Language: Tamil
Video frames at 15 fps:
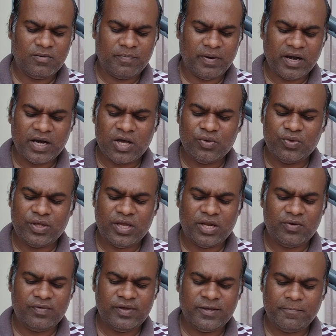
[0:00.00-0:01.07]
பன்னெண்டாவது
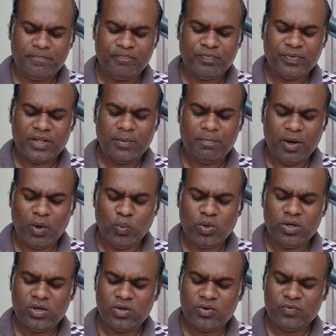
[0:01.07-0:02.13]
கேள்வி
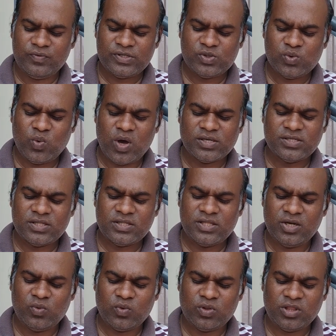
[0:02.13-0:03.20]
பவுல்
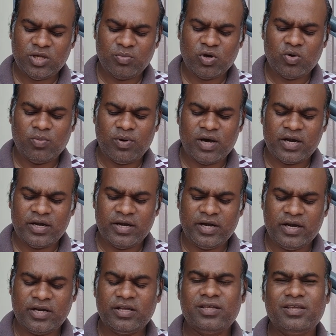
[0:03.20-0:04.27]
விசுவாசத்தில் உத்தம குமாரன்
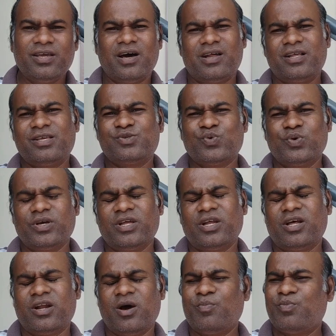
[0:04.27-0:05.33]
என்று யாரை
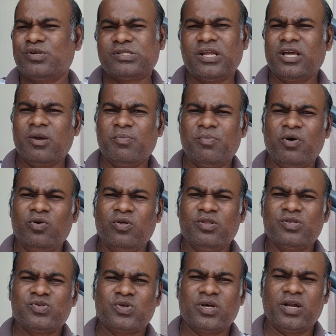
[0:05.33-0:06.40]
சொல்லுகிறார் அப்போ சாங்கி பவுல்
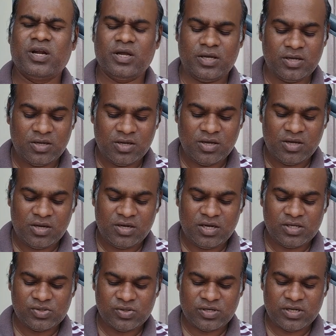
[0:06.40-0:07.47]
வந்து சொல்கிறாருங்க
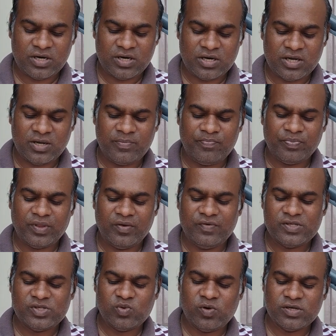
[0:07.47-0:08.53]
என்ன சொல்கிறாருன்னா
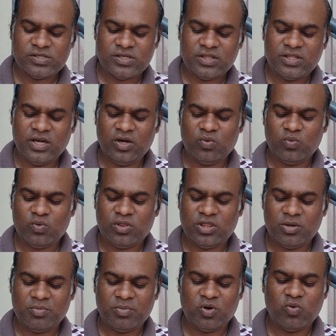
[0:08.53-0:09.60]
விசுவாசத்தில்
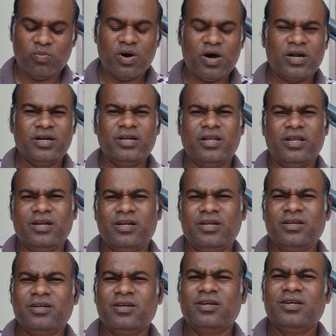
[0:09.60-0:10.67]
உத்தம குமாரன் என்று
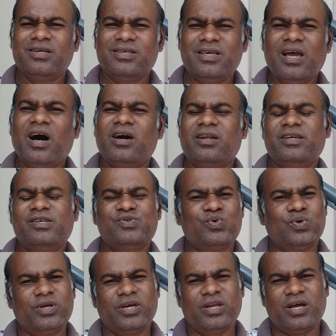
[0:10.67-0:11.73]
யாரை
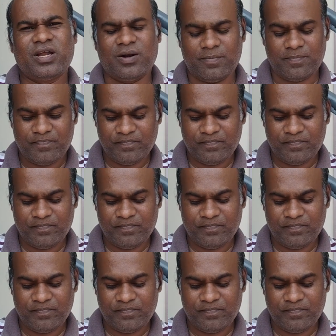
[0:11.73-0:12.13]
சொல்லுகிறார்